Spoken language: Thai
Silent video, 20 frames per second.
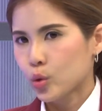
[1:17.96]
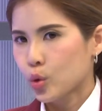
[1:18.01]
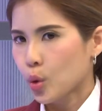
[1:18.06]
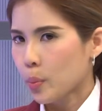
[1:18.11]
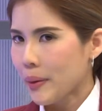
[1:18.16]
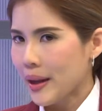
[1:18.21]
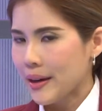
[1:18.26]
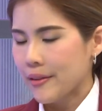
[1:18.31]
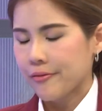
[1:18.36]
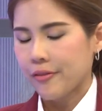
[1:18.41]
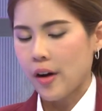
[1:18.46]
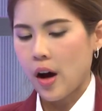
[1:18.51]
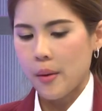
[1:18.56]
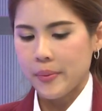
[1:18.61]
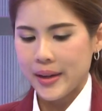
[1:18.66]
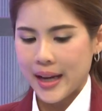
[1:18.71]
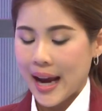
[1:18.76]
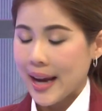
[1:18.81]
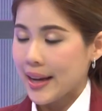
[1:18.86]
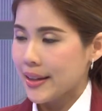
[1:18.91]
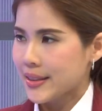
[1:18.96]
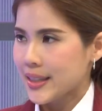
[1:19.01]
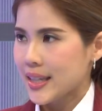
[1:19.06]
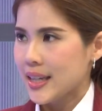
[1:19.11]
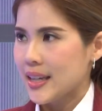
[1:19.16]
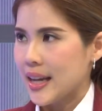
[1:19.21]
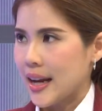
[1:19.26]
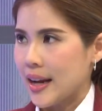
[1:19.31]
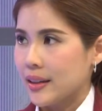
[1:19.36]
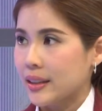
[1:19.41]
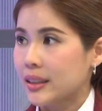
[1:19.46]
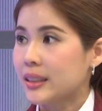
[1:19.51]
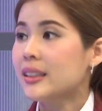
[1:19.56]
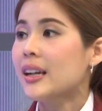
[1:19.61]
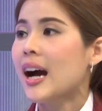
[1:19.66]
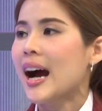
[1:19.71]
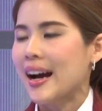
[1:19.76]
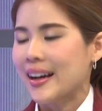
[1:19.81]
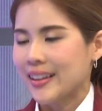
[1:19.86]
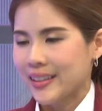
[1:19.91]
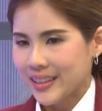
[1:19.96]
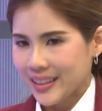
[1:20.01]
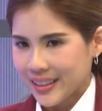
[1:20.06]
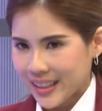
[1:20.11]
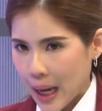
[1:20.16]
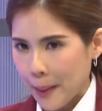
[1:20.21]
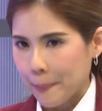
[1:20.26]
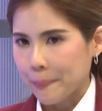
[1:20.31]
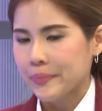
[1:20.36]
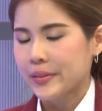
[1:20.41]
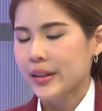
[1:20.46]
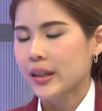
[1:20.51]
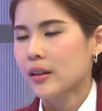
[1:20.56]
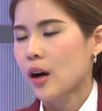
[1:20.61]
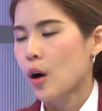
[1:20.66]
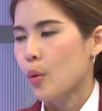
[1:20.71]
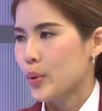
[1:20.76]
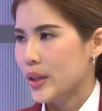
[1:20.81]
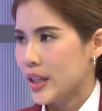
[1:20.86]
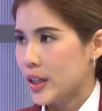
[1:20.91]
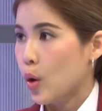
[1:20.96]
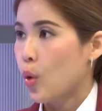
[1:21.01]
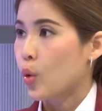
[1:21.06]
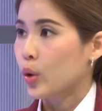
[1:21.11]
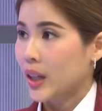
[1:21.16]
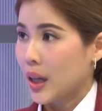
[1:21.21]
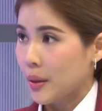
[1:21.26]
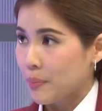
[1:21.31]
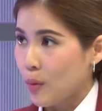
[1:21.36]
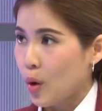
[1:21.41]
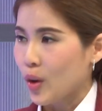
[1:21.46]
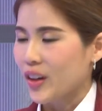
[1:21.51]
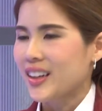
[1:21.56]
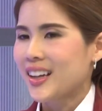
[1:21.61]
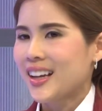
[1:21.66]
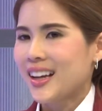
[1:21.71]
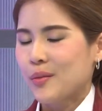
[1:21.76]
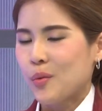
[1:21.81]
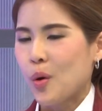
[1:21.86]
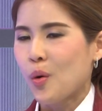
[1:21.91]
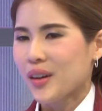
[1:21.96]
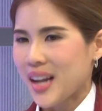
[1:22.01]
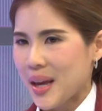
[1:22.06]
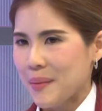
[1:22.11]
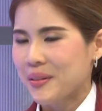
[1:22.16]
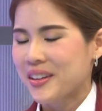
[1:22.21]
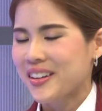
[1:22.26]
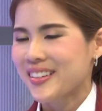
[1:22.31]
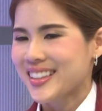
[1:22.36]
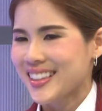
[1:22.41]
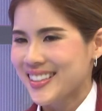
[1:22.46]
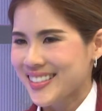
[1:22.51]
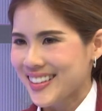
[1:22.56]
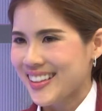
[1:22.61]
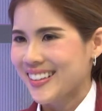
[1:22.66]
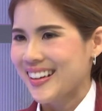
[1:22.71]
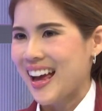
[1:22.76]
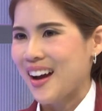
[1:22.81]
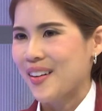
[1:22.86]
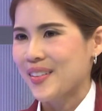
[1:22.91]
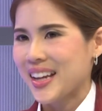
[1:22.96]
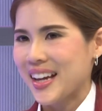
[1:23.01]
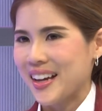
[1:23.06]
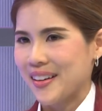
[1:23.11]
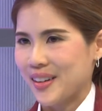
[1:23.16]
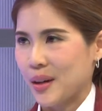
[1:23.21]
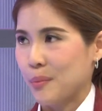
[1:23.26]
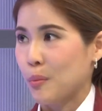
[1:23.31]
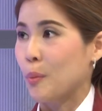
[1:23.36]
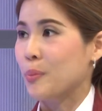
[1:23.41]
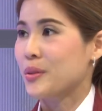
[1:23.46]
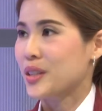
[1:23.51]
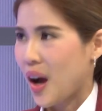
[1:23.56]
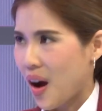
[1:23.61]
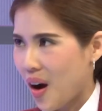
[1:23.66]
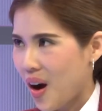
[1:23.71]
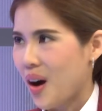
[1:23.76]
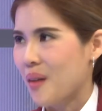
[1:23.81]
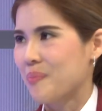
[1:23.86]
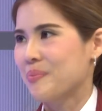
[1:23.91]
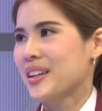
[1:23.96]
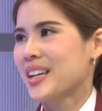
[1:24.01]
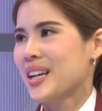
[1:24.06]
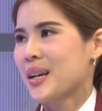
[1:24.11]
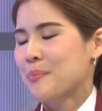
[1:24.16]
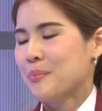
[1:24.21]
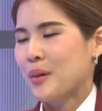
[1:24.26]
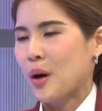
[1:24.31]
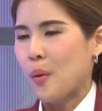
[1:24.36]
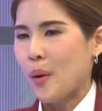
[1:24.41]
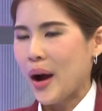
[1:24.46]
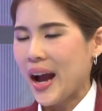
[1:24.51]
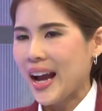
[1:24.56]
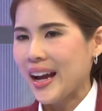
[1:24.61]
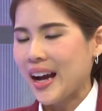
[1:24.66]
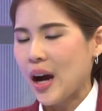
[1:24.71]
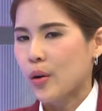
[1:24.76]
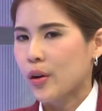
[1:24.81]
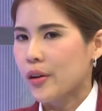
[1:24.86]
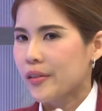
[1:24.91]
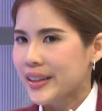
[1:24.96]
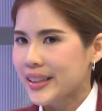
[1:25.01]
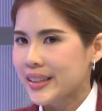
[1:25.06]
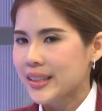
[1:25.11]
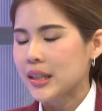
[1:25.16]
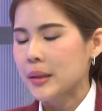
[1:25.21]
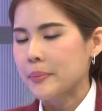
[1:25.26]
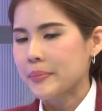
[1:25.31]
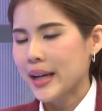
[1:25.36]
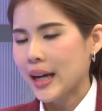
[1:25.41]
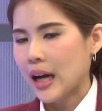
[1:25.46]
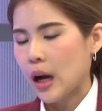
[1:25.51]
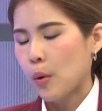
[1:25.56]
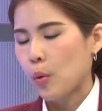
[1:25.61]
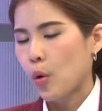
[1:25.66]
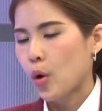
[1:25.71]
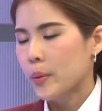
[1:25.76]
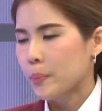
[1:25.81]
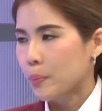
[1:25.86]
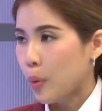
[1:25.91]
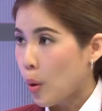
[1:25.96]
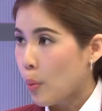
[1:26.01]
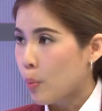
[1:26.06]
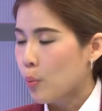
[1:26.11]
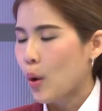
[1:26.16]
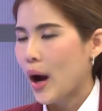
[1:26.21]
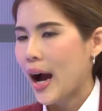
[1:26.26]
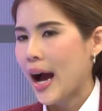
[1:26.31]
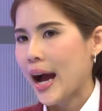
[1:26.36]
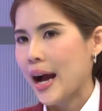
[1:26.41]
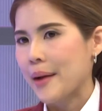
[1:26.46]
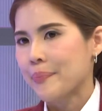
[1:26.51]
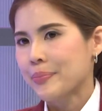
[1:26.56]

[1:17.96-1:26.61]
ทุกๆแพลตฟอร์มเนี่ย IG เอื้อกับเรื่องของวิดีโอทั้งหมดวงเล็บคือจริงๆแล้วเนี่ยระบบชอบเพราะว่าอัลกอริทึมเนี่ยเขาค้นพบว่า